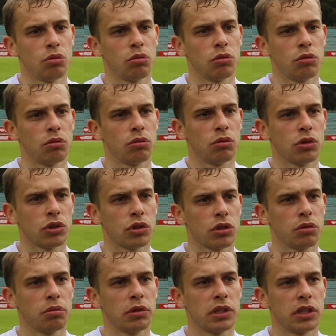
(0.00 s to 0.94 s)

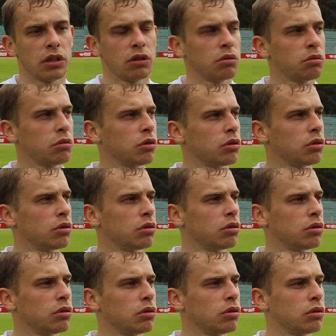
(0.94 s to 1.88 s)
может быть, я
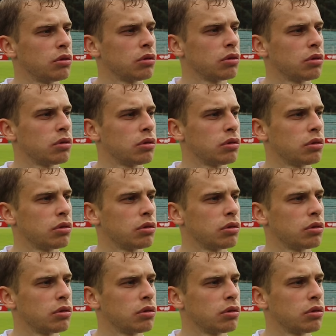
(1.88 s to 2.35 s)
думаю,